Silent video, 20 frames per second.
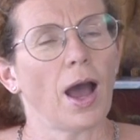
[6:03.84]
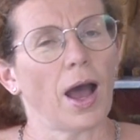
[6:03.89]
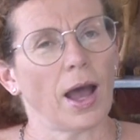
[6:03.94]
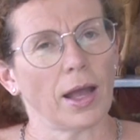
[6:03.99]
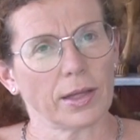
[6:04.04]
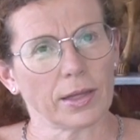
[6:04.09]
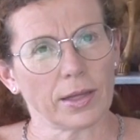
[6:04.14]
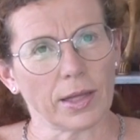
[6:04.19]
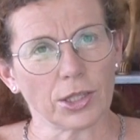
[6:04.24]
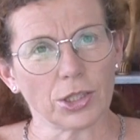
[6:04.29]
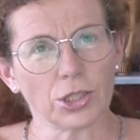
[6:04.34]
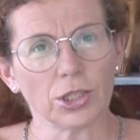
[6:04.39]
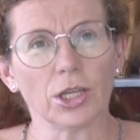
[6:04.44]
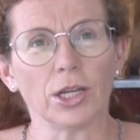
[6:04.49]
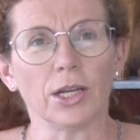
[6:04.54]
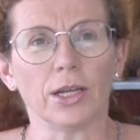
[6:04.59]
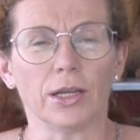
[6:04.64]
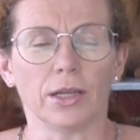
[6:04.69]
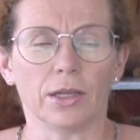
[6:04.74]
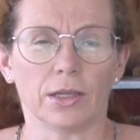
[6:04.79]

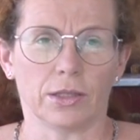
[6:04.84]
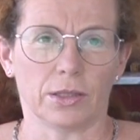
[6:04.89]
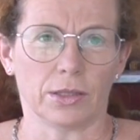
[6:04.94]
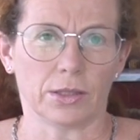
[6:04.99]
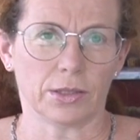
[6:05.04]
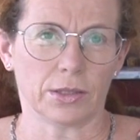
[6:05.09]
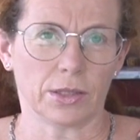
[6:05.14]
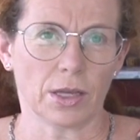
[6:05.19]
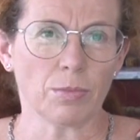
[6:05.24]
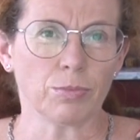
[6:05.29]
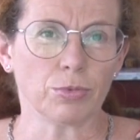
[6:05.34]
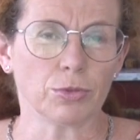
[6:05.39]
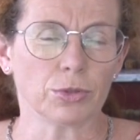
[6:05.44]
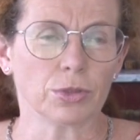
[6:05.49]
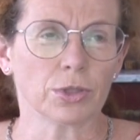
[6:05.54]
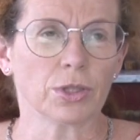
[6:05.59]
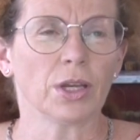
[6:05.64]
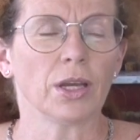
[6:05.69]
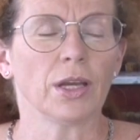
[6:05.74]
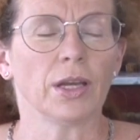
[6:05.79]
отложили
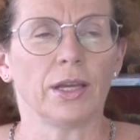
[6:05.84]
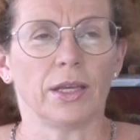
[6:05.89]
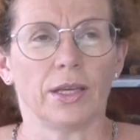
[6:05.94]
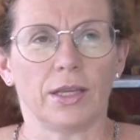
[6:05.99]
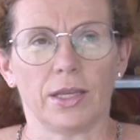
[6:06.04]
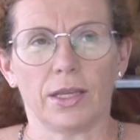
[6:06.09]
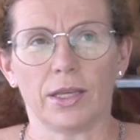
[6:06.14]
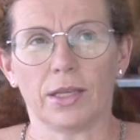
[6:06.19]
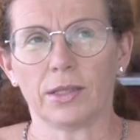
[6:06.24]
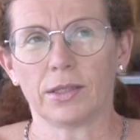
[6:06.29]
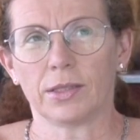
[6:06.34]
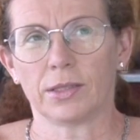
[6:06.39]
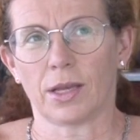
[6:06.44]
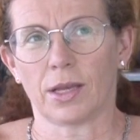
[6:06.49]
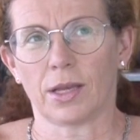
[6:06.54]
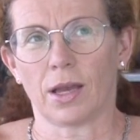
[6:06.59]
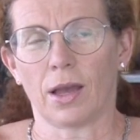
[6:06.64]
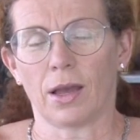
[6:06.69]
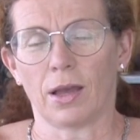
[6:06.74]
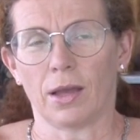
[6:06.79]
запуск
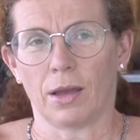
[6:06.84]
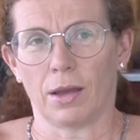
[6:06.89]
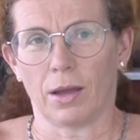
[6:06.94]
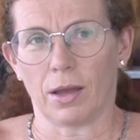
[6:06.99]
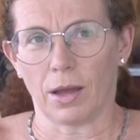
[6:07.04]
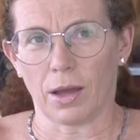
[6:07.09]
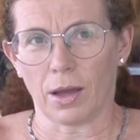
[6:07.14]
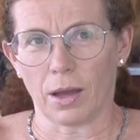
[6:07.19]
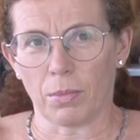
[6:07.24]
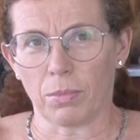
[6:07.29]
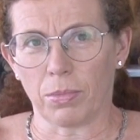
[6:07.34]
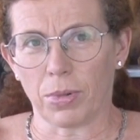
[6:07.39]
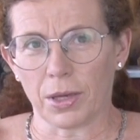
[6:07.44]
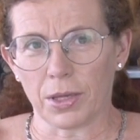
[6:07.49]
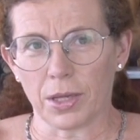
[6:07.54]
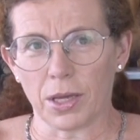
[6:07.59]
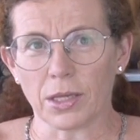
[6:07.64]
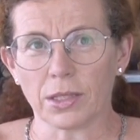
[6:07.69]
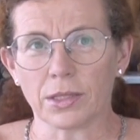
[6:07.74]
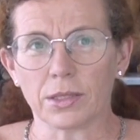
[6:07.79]
из-за
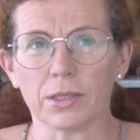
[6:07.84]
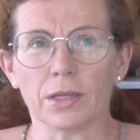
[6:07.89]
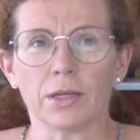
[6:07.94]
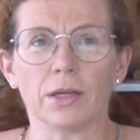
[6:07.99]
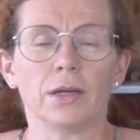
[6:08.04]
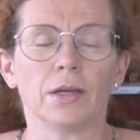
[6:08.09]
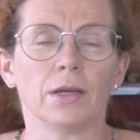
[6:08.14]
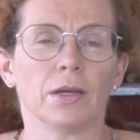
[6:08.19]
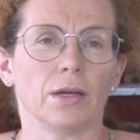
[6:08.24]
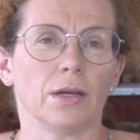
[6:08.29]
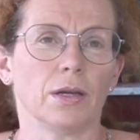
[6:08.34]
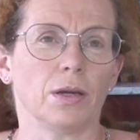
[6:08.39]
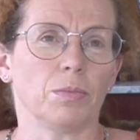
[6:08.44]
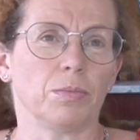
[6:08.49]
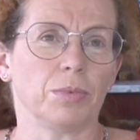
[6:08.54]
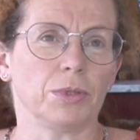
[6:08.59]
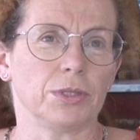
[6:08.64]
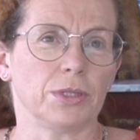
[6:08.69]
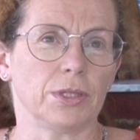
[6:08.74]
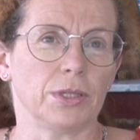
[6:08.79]
а, боязни
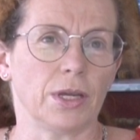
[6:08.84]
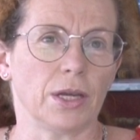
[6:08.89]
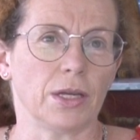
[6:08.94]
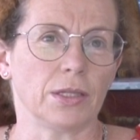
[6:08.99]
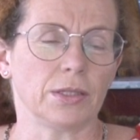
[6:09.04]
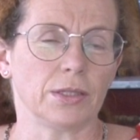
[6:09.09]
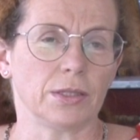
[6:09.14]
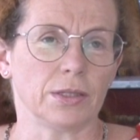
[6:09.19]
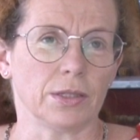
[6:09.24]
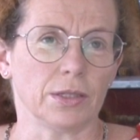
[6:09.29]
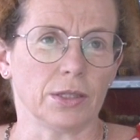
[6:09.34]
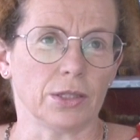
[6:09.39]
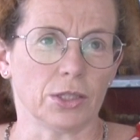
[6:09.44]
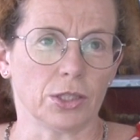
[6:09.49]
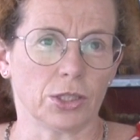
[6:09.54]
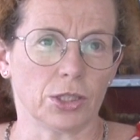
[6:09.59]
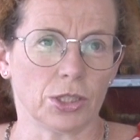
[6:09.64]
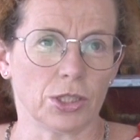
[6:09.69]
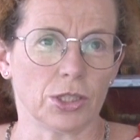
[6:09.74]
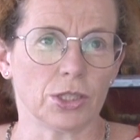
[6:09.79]
а,
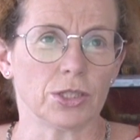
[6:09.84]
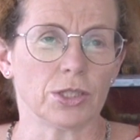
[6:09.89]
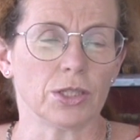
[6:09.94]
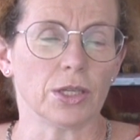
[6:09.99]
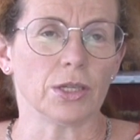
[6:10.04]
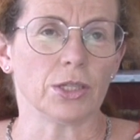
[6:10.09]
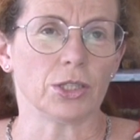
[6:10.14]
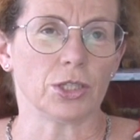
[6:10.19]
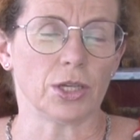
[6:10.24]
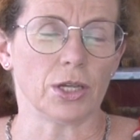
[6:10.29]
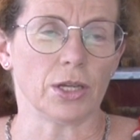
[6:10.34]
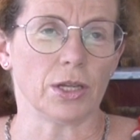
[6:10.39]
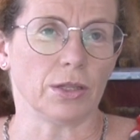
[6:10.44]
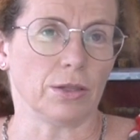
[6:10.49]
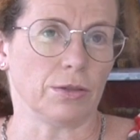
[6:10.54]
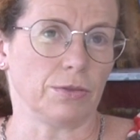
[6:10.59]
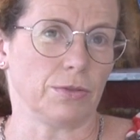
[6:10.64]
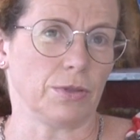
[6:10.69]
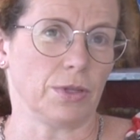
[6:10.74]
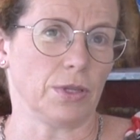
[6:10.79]
потерять э,
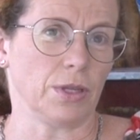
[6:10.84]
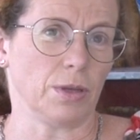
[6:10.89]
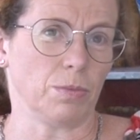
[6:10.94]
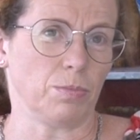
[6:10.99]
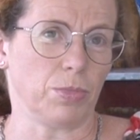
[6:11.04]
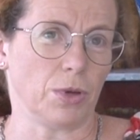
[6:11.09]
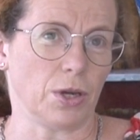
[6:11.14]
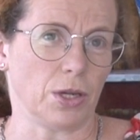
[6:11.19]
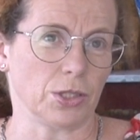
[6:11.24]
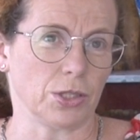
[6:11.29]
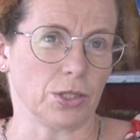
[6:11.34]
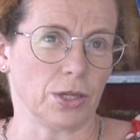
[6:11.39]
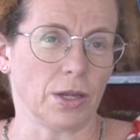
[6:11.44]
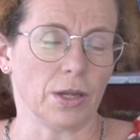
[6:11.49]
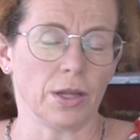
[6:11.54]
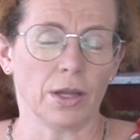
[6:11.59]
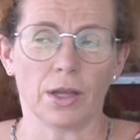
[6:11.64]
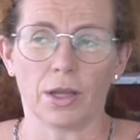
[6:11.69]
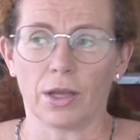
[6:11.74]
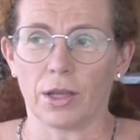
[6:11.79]
жизни членов
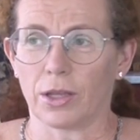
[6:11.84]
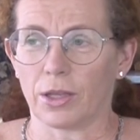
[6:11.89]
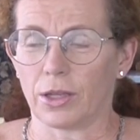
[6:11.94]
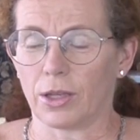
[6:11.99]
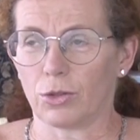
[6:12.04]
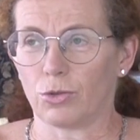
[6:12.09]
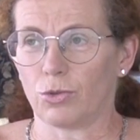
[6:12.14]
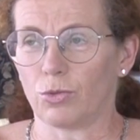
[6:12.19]
экипажа?